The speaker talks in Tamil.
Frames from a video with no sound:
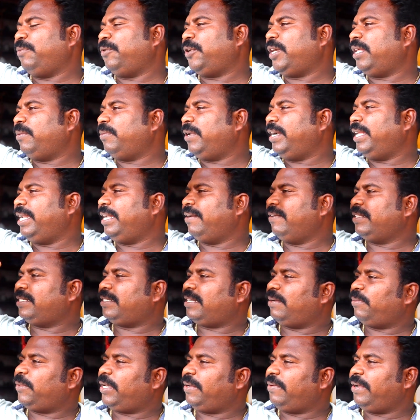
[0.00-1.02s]
மூணாவது மாடியில்
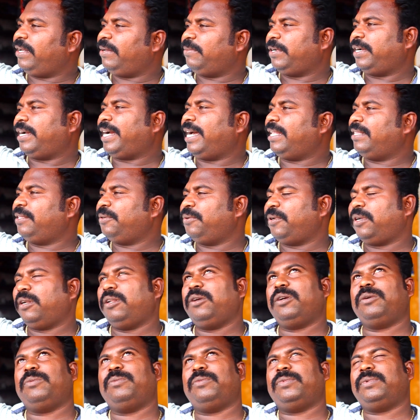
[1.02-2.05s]
வச்சிட்டோம்னாவே நமக்கு காற்று
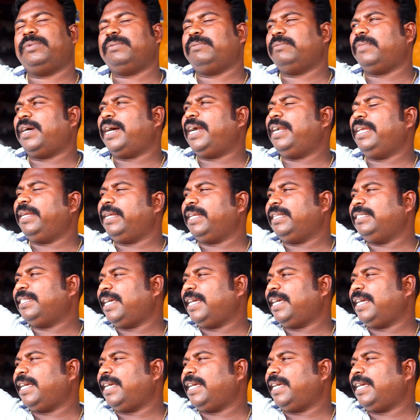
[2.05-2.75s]
ஓரளவுக்கு மாடி